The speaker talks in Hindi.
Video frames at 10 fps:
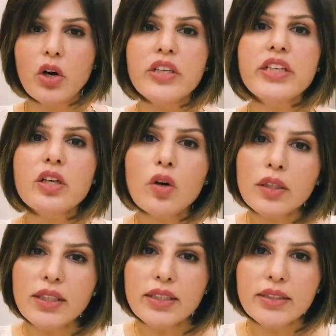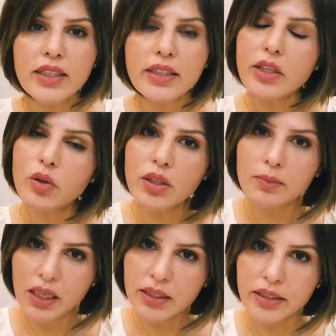और ये कौन करते हैं ये
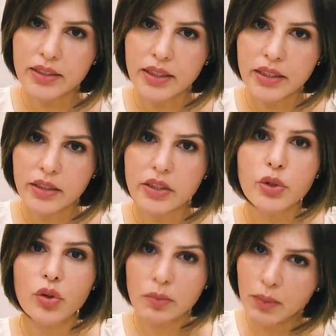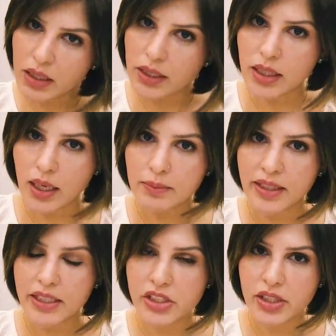उलमा करते हैं ये उलमा का काम
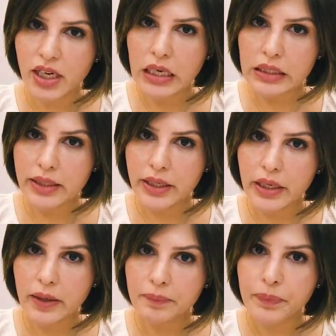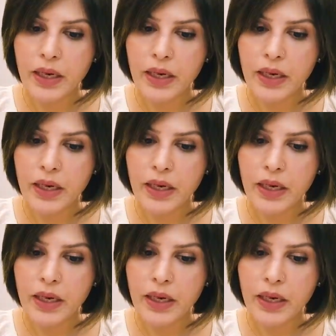है इजतहाद करना